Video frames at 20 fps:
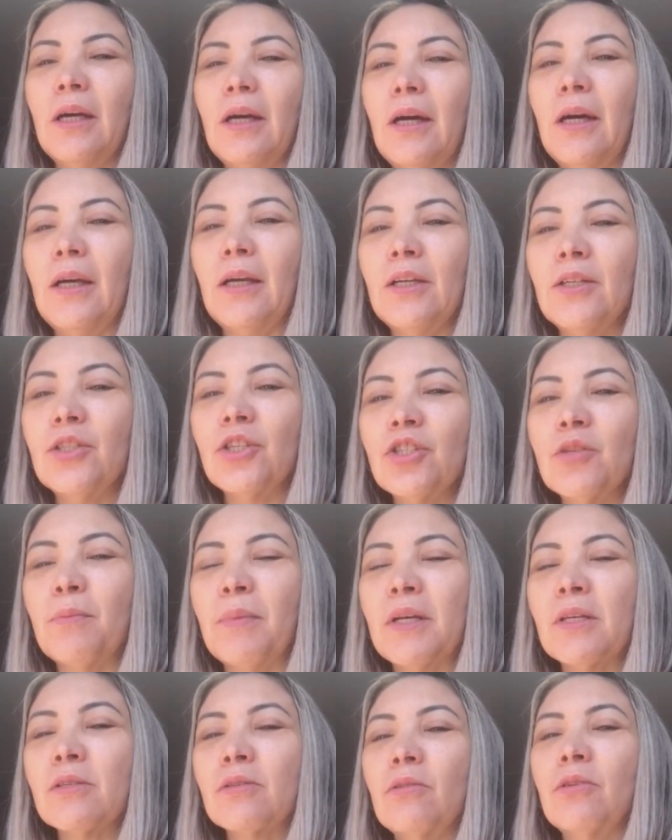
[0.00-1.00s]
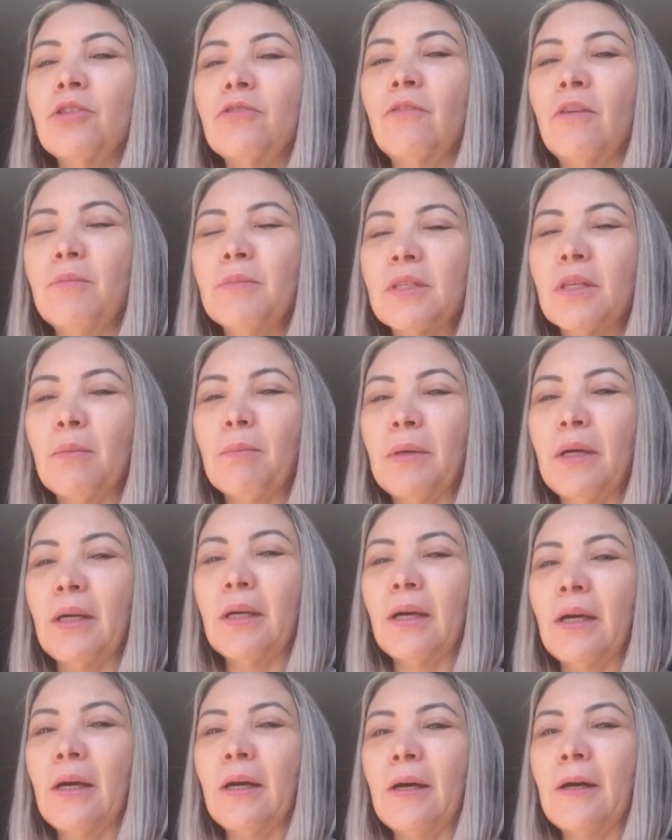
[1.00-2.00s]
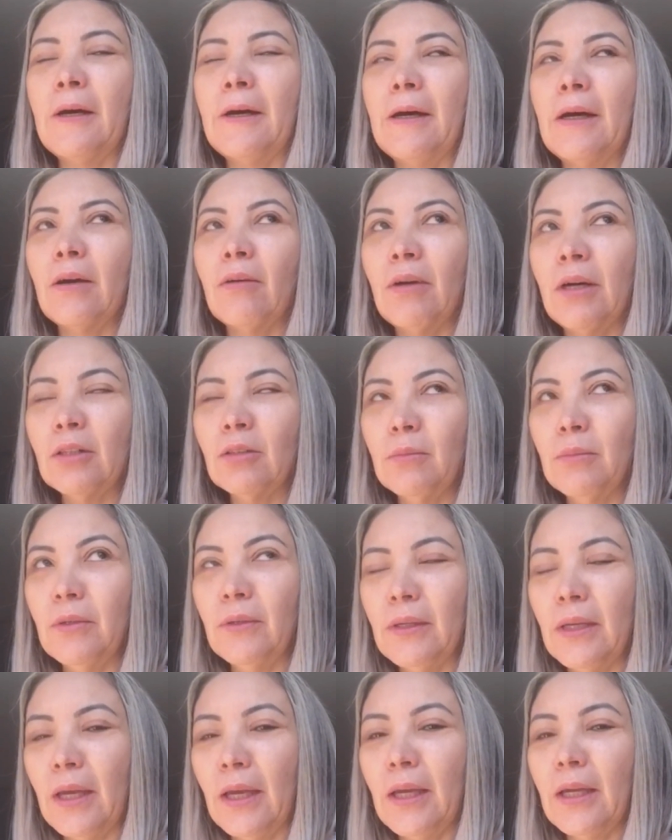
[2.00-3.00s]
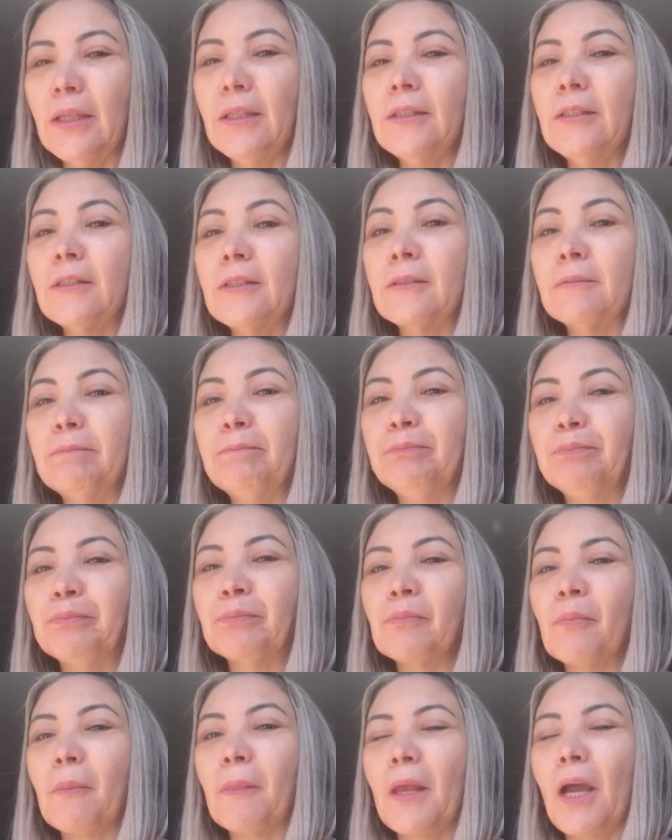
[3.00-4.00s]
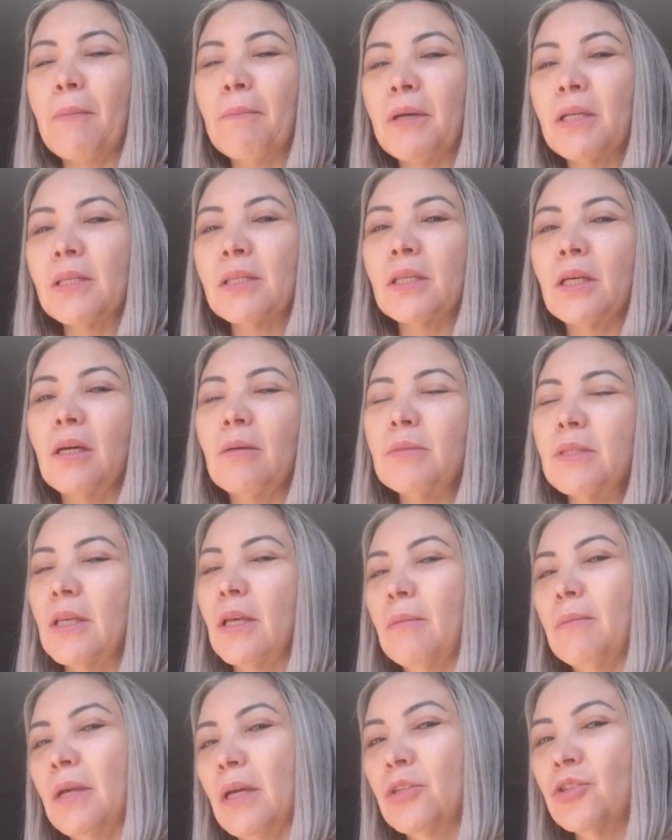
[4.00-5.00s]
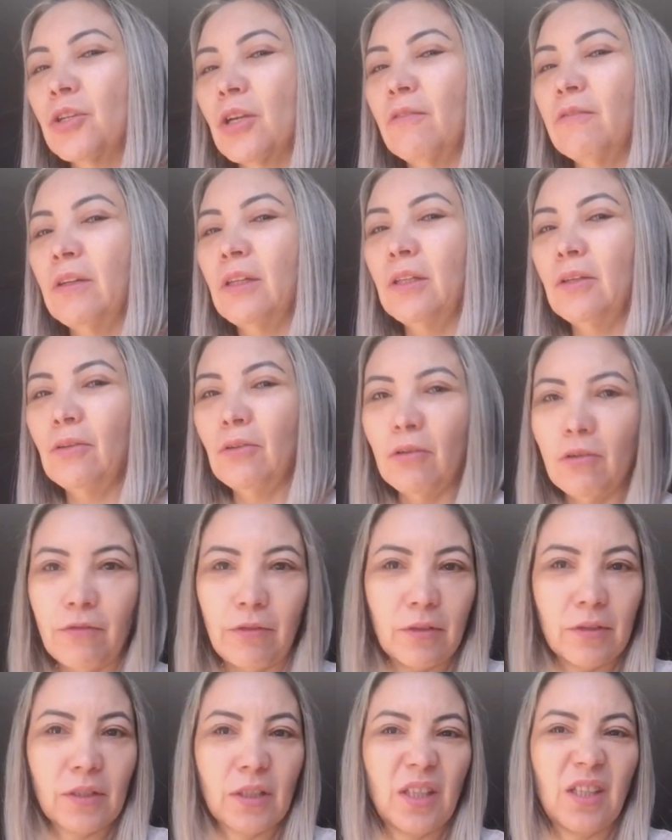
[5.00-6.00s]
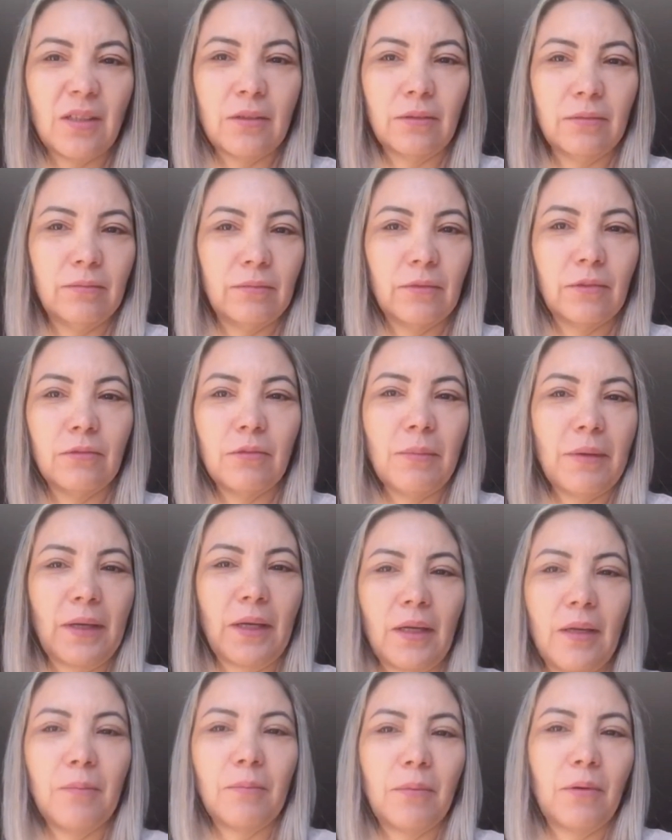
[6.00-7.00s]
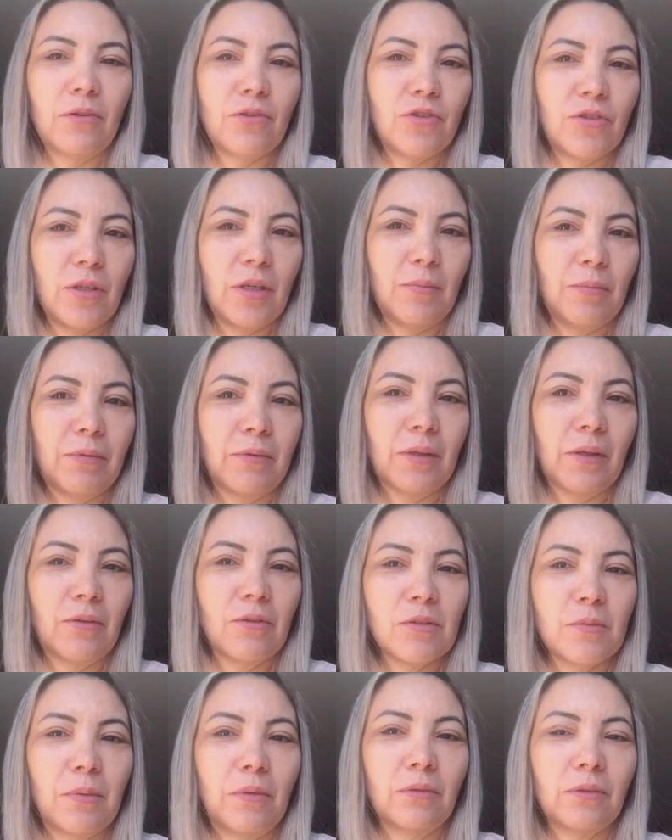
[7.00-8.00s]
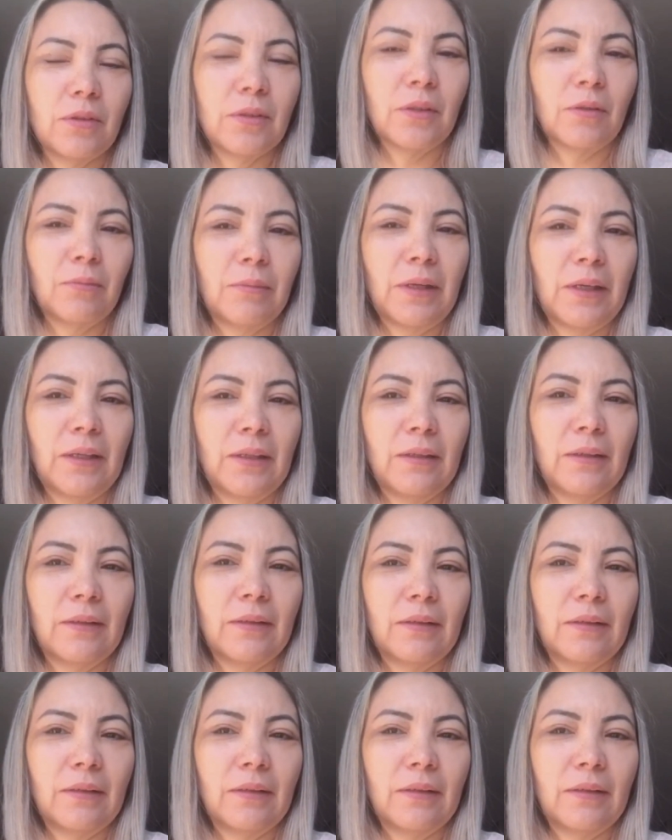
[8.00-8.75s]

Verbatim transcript: Aí a gente passou, tivemos que pagar 4 mil ienes Aí passamos, aí a médica avaliou, falou assim: não, tudo bem, pode ir porque os pontos estão bem,